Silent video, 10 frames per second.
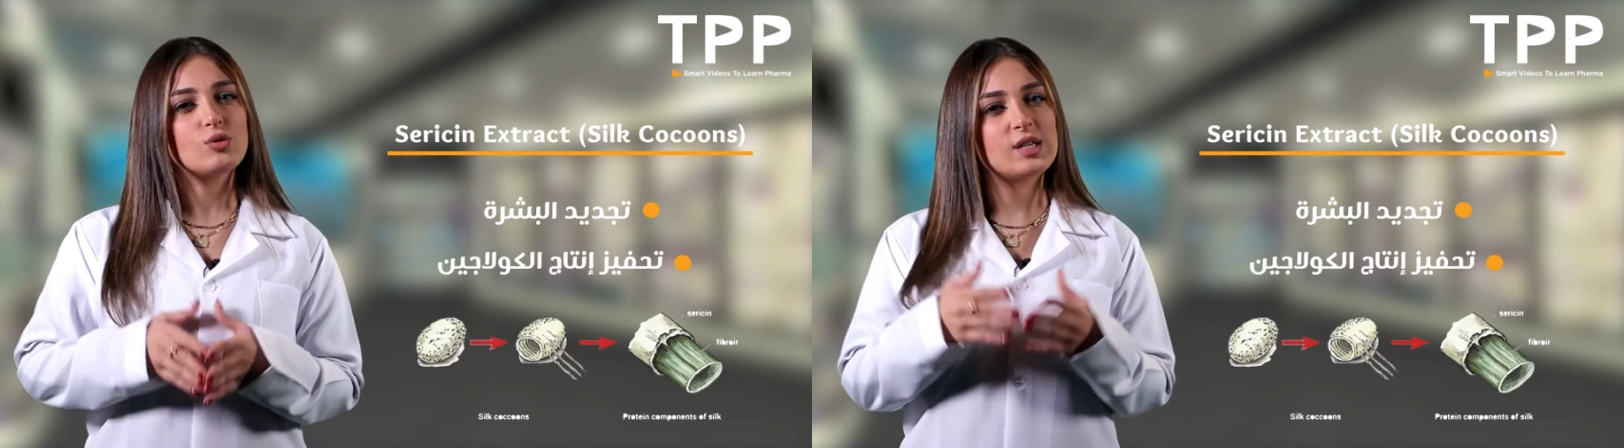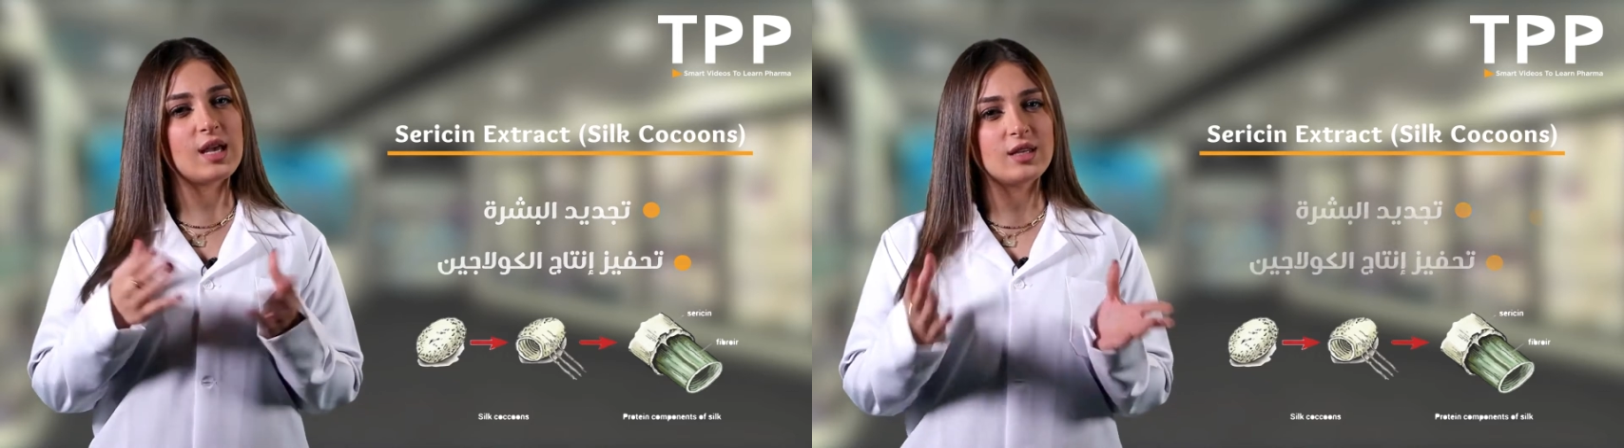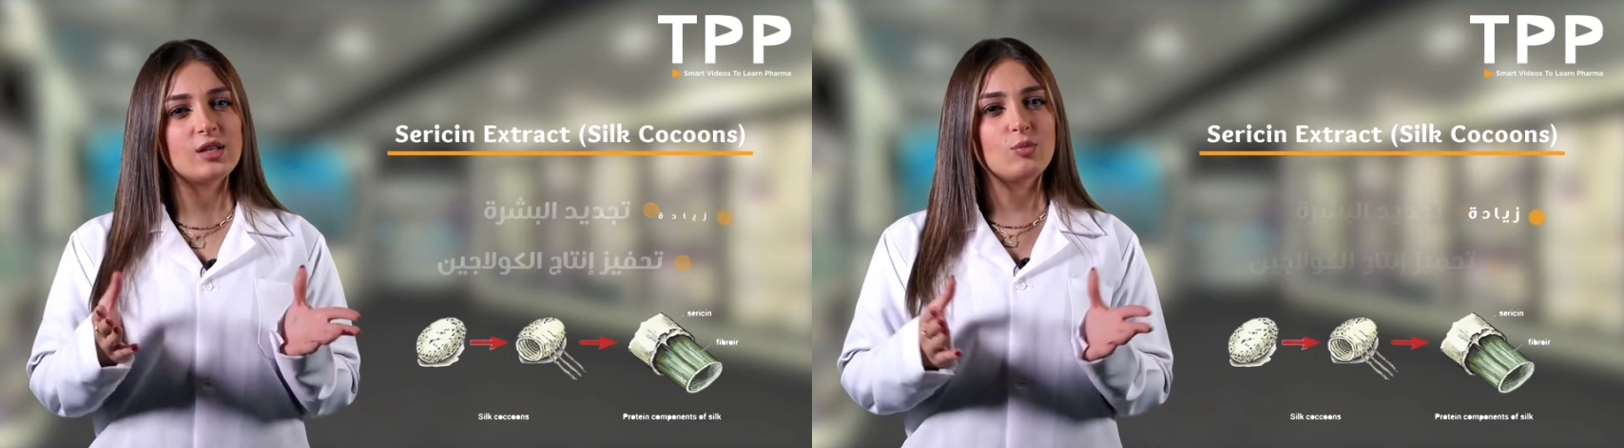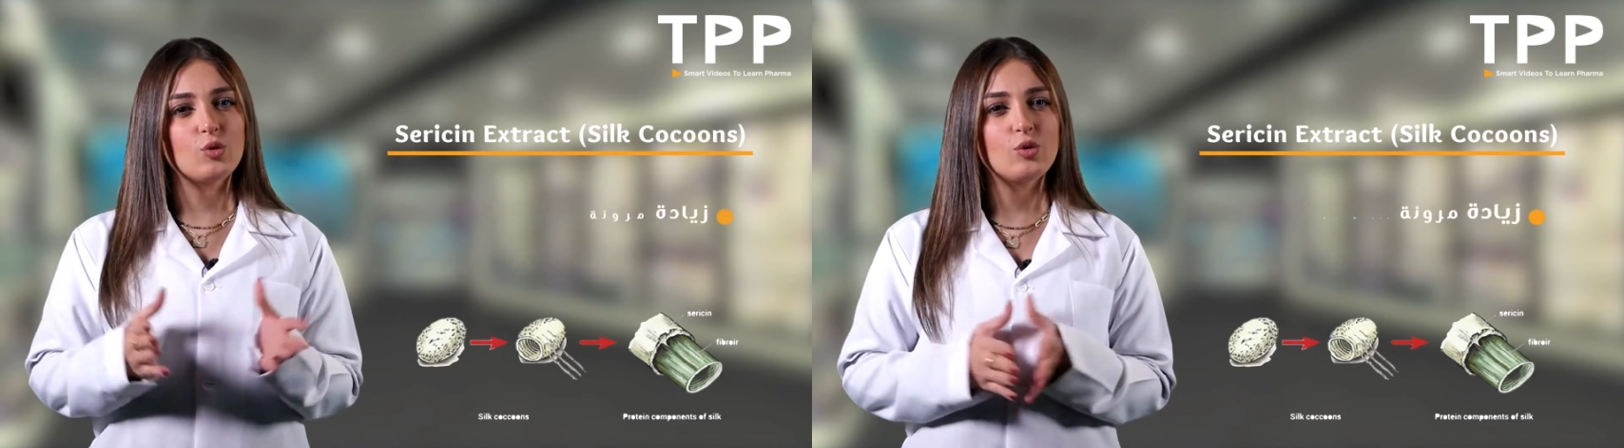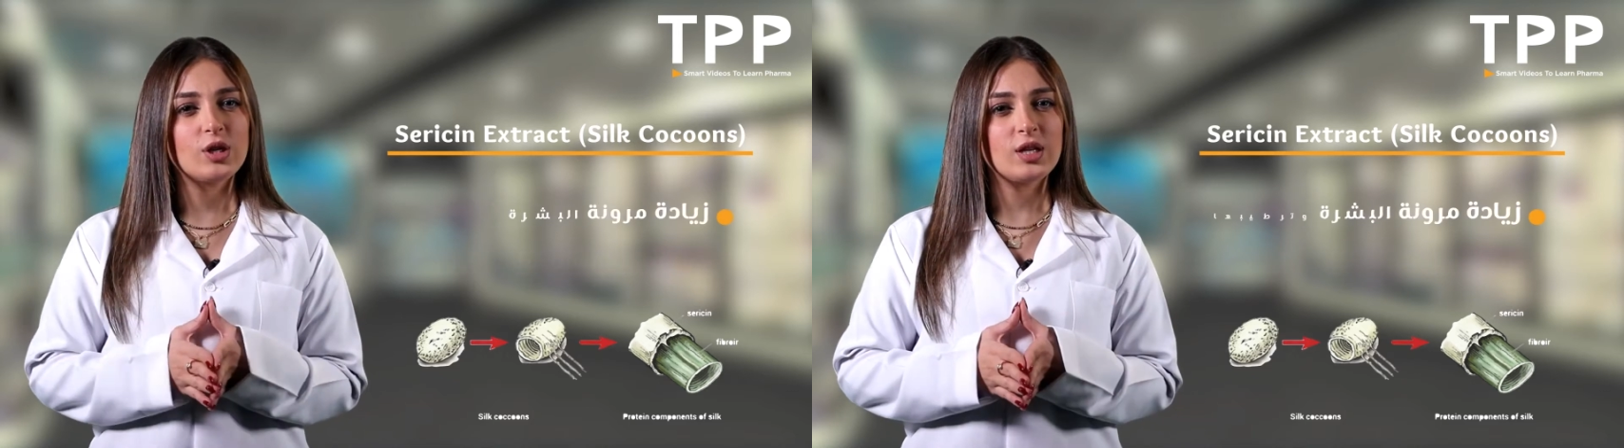وزيادة
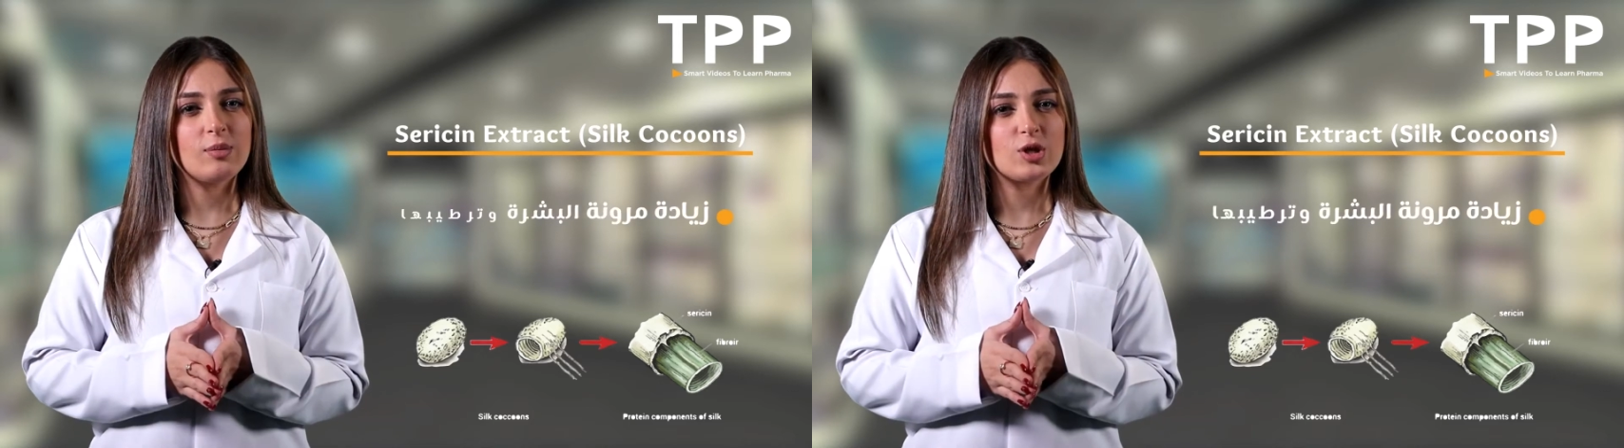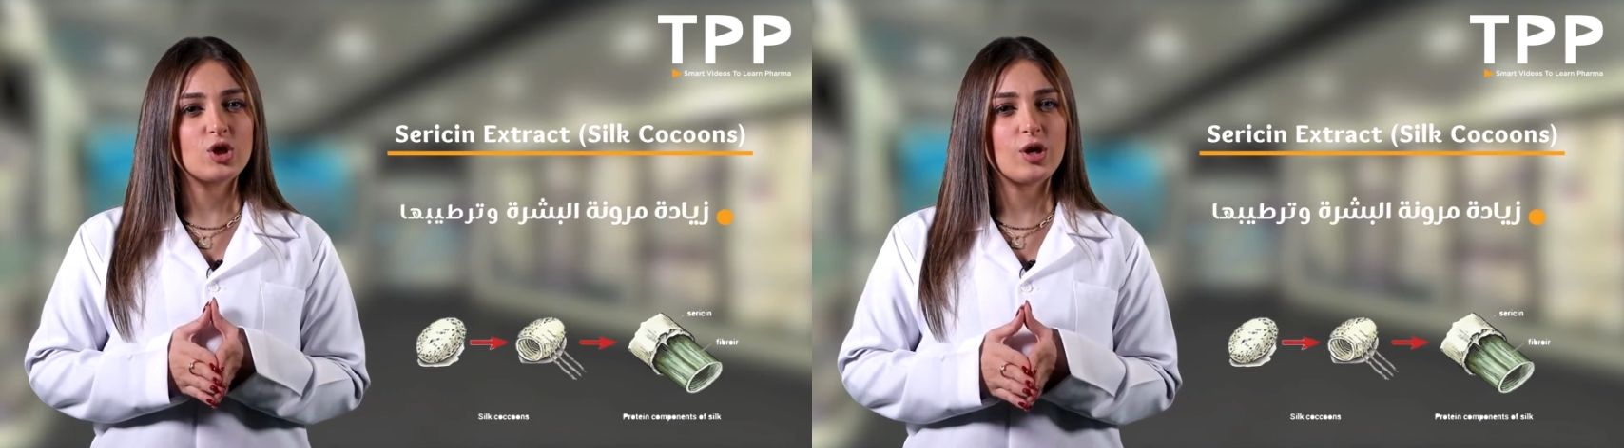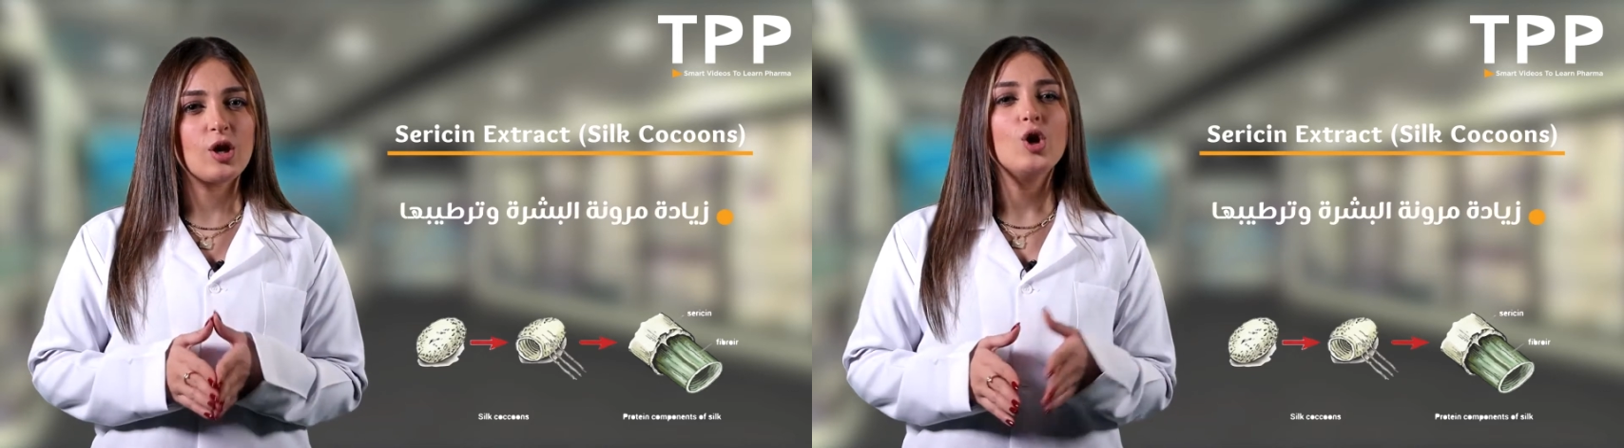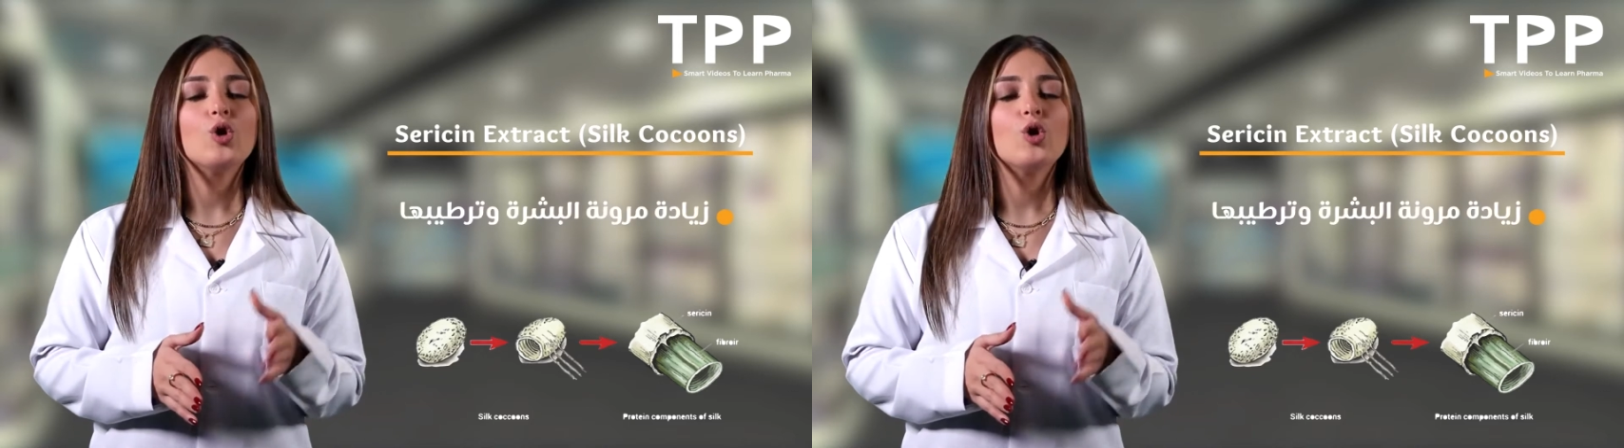مرونة البشرة